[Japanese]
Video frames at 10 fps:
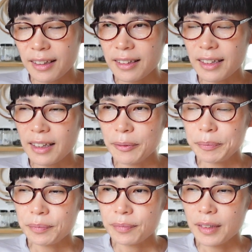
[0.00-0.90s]

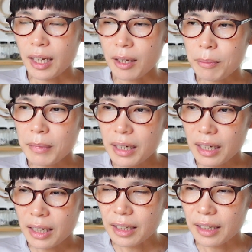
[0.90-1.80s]
であんま
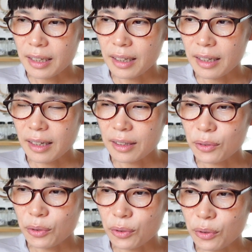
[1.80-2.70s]
りあ
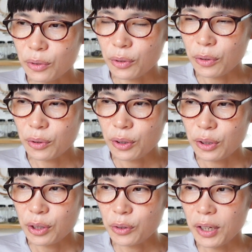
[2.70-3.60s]
のこ
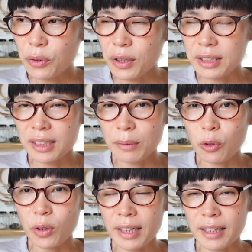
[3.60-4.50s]
うヨレヨレしたも
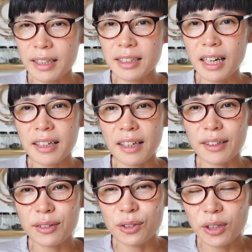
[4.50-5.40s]
のが気にならな
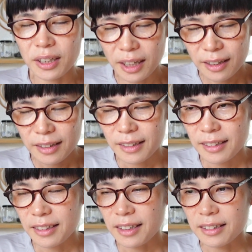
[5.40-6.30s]
いっていうかね
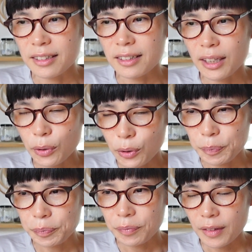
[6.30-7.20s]
なんですけ
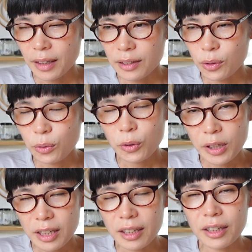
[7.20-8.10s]
どそこ
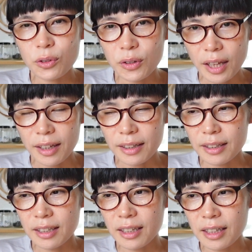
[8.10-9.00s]
を意外とね
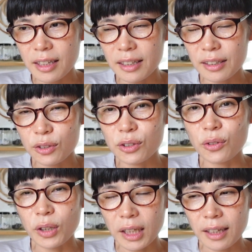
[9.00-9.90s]
気にする
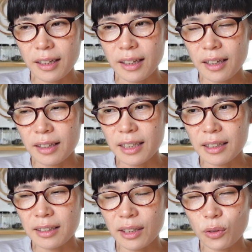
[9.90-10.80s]
のが
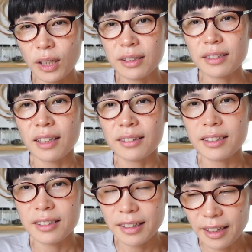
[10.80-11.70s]
旦那さんのガズさんで
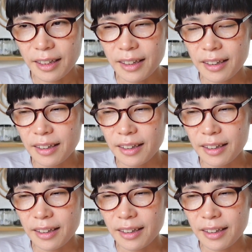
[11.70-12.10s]
して